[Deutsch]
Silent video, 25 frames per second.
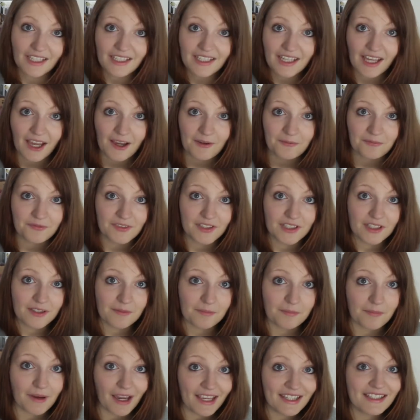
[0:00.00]
Dann haben
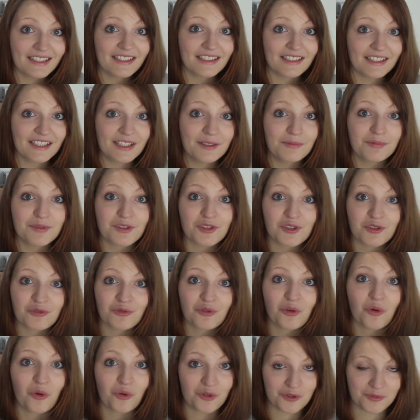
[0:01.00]
wir meine Liebe
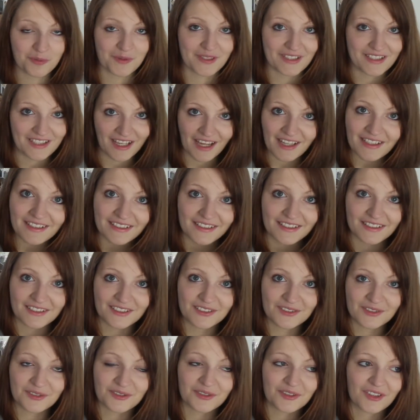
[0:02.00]
zu Großbritannien